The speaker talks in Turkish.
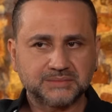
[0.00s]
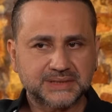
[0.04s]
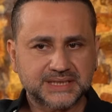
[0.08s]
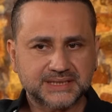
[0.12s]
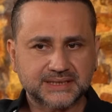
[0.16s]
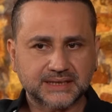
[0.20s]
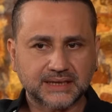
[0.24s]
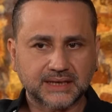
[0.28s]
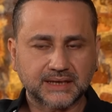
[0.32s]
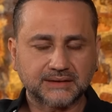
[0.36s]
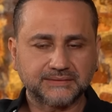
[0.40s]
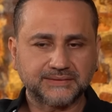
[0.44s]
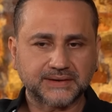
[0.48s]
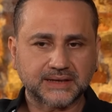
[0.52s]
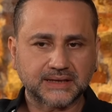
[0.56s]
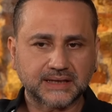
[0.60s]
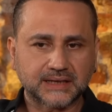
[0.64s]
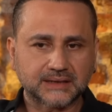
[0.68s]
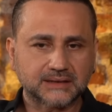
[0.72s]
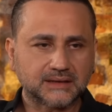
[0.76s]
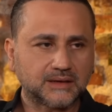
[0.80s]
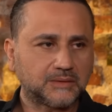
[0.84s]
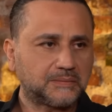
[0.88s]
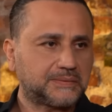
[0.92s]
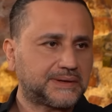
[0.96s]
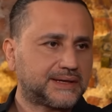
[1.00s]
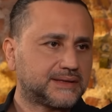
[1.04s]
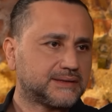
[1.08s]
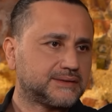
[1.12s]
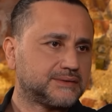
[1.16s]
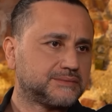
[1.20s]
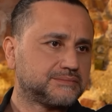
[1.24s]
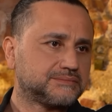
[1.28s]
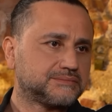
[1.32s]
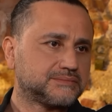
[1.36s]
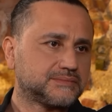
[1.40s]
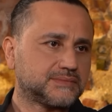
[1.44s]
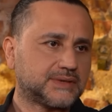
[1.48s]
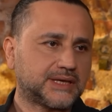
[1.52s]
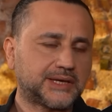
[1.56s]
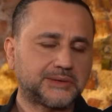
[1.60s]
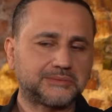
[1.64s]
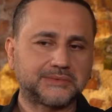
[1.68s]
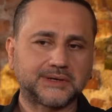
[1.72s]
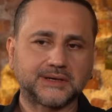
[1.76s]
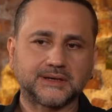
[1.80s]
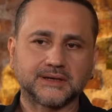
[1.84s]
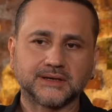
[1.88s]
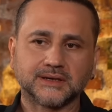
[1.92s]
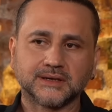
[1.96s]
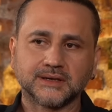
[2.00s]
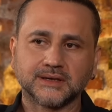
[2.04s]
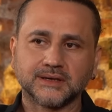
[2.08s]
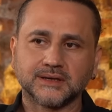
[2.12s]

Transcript: bir sene falan kapandım Emre.